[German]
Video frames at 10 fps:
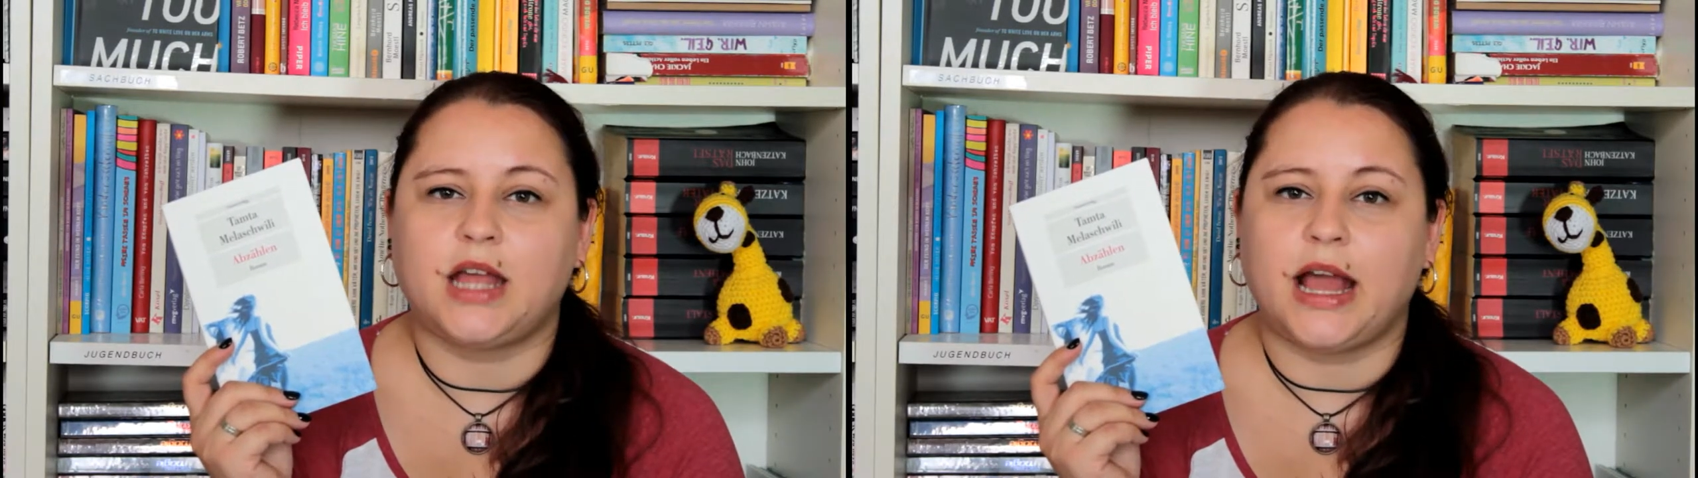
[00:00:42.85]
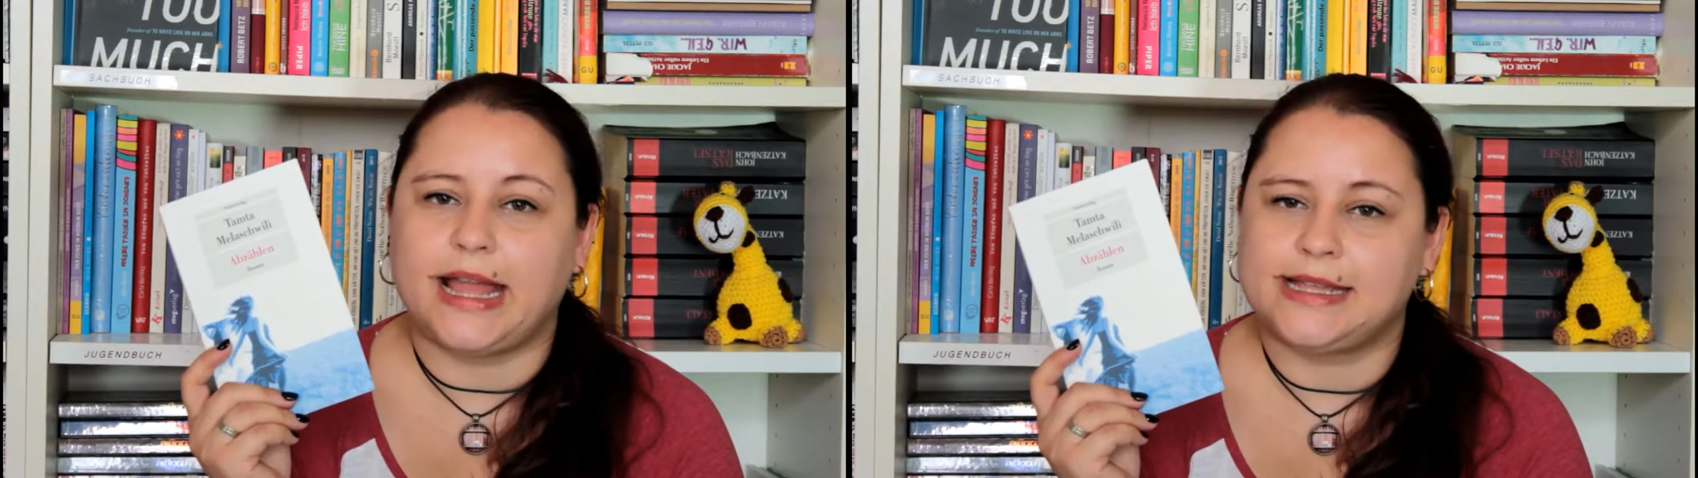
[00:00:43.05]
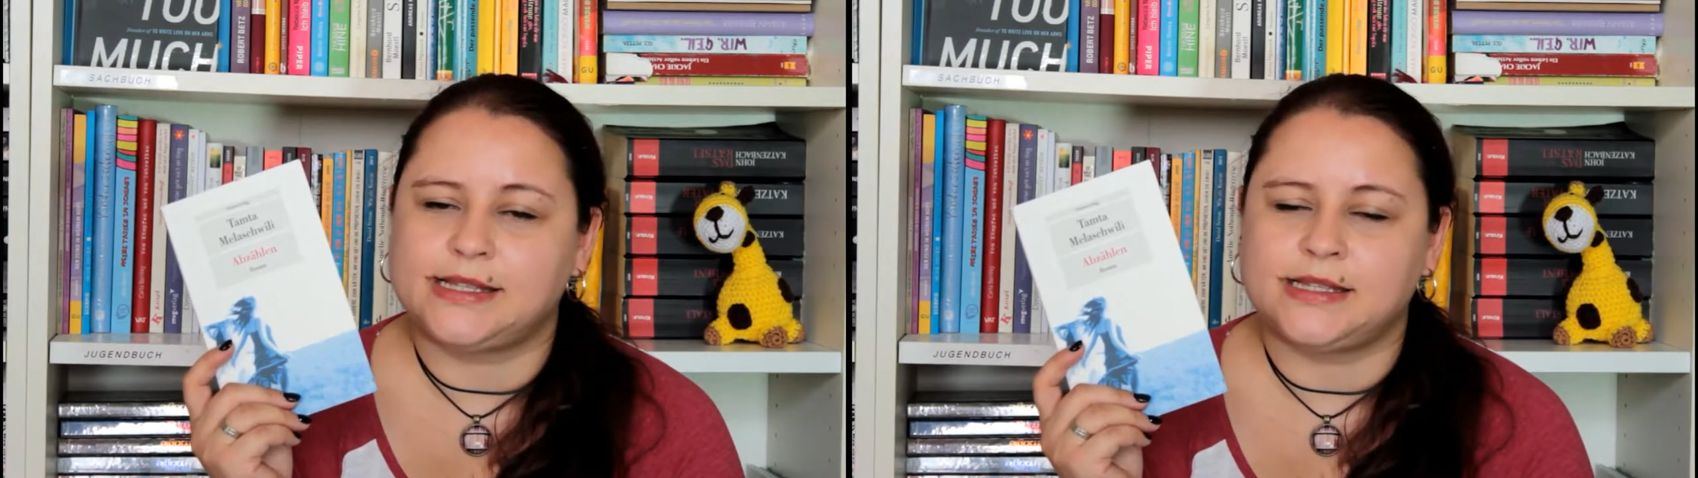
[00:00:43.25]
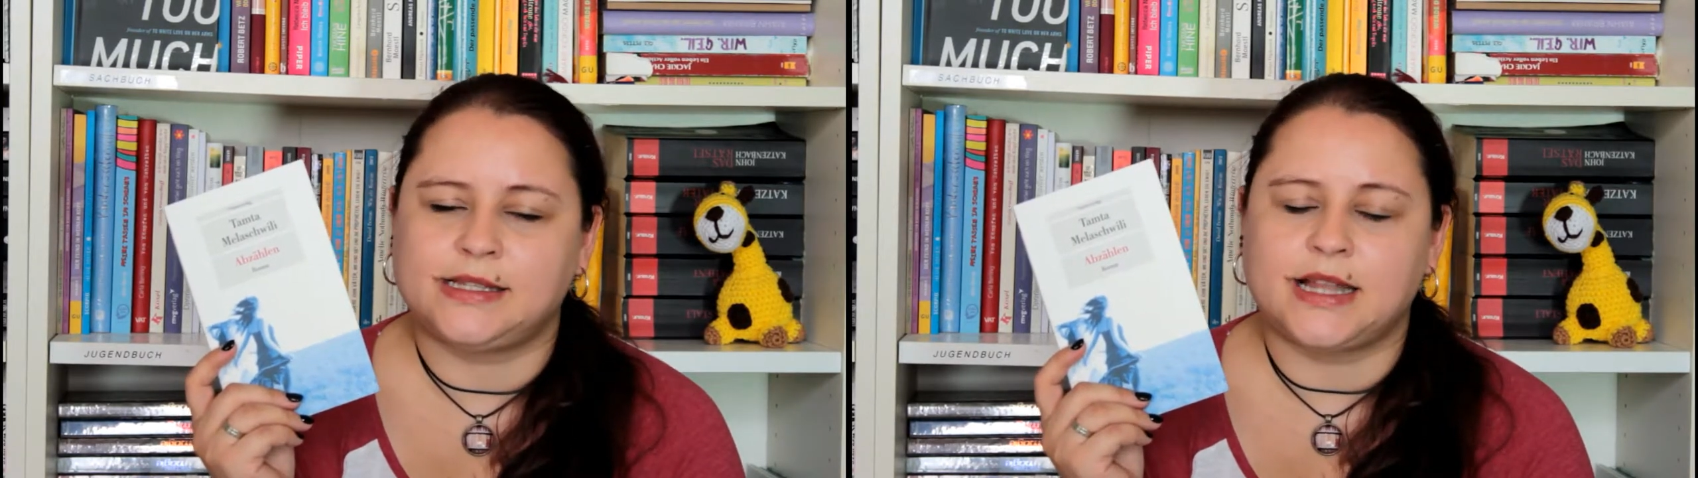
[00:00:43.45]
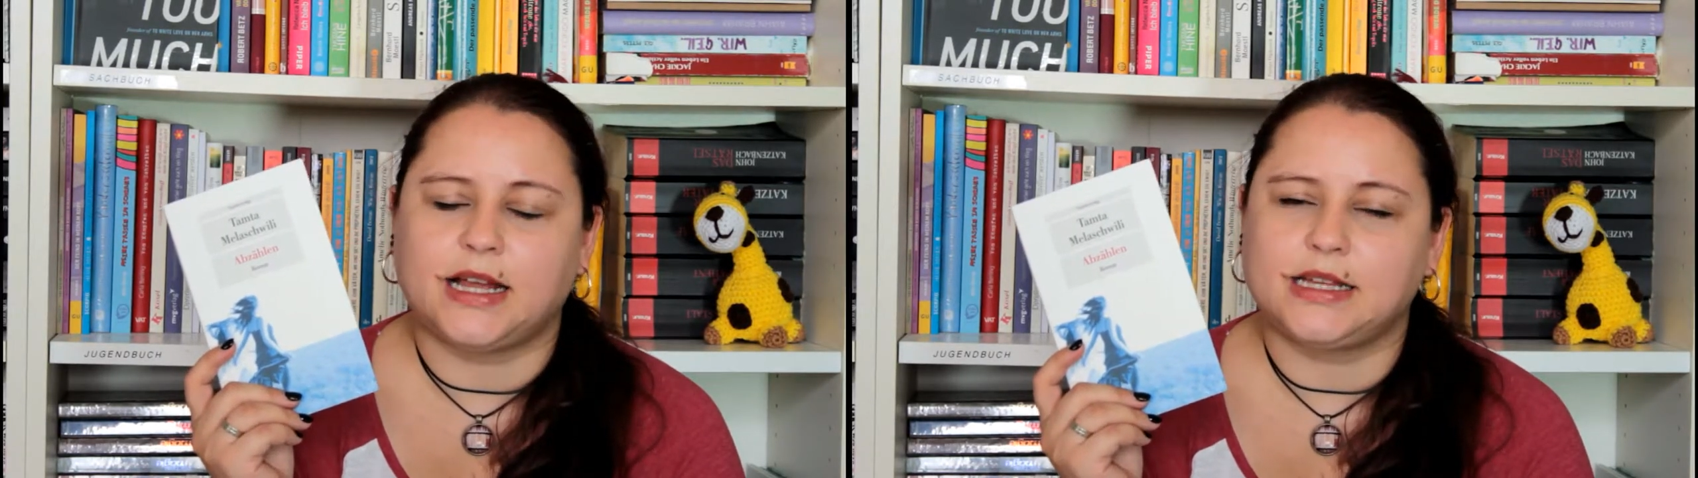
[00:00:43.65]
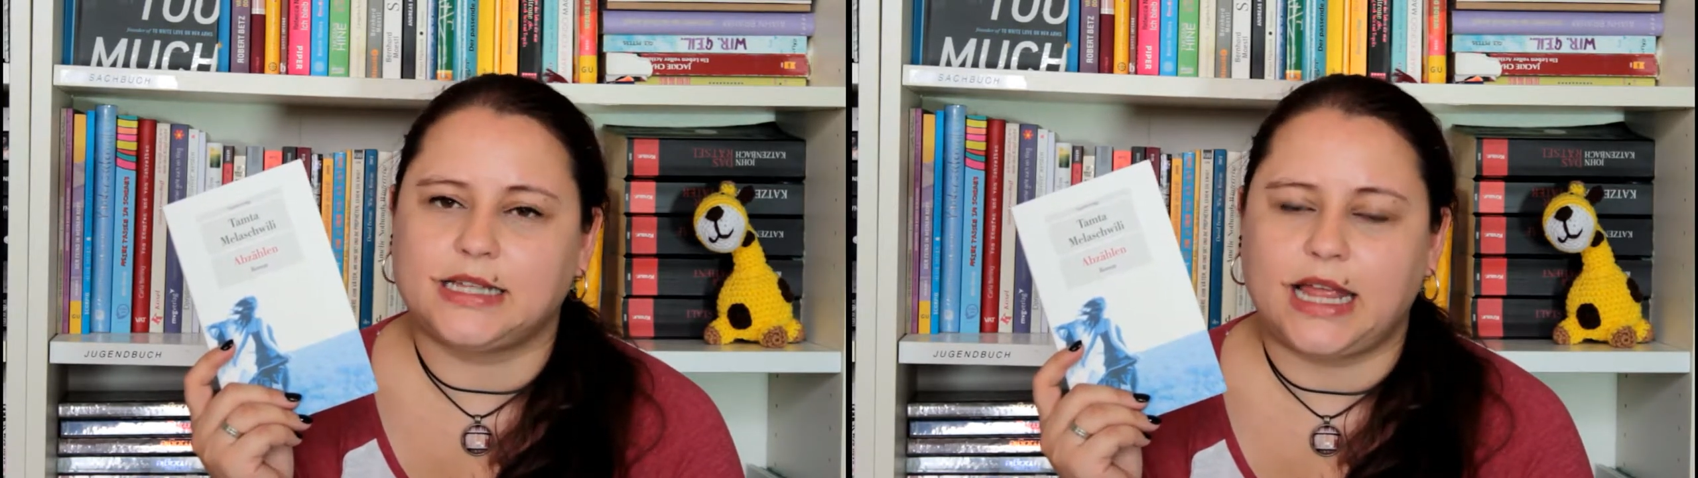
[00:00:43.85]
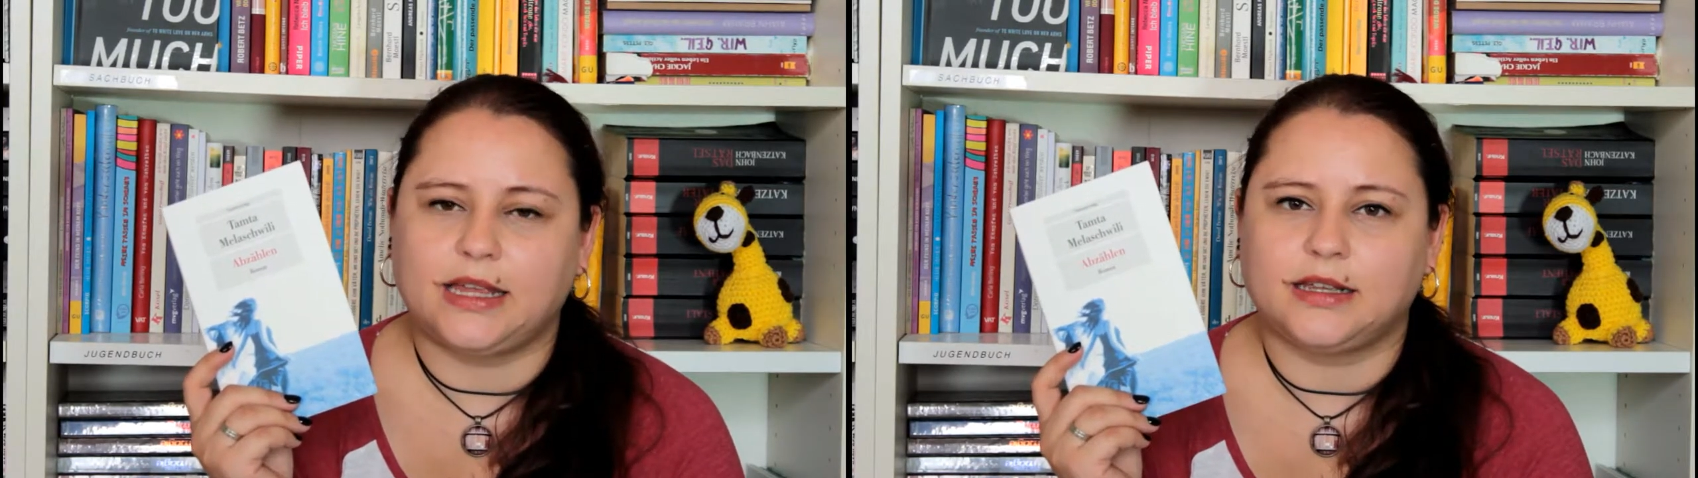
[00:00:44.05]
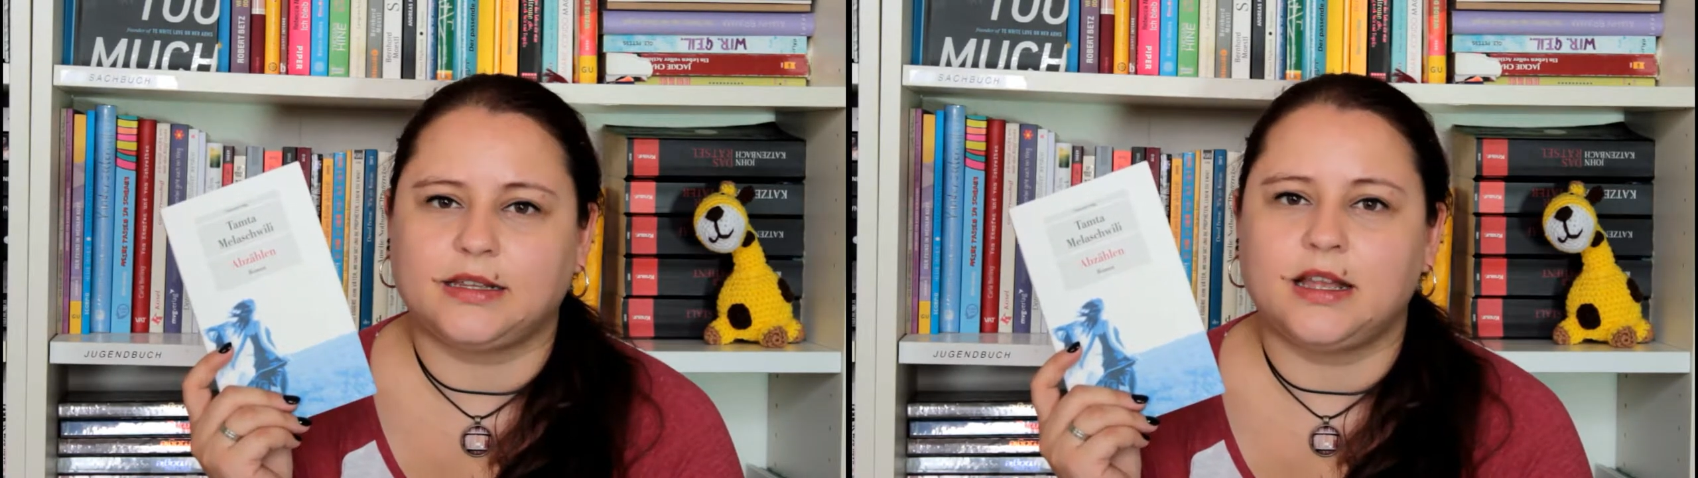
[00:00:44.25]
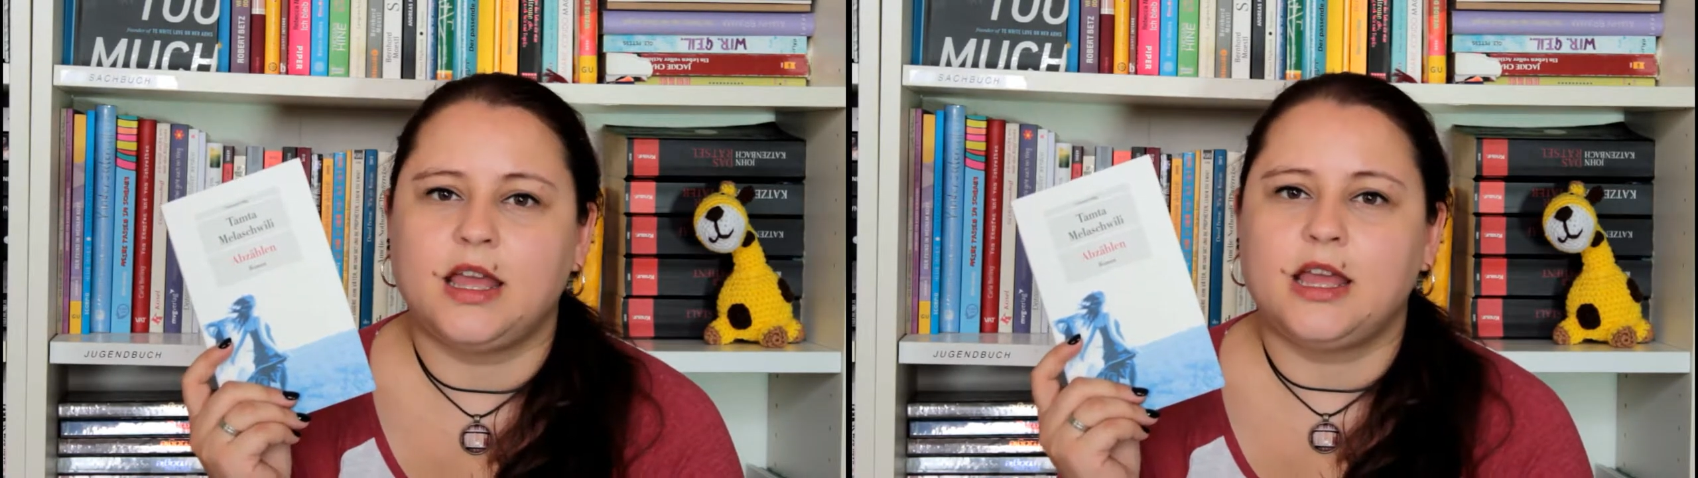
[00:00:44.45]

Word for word: nach Essen, nach Getränken,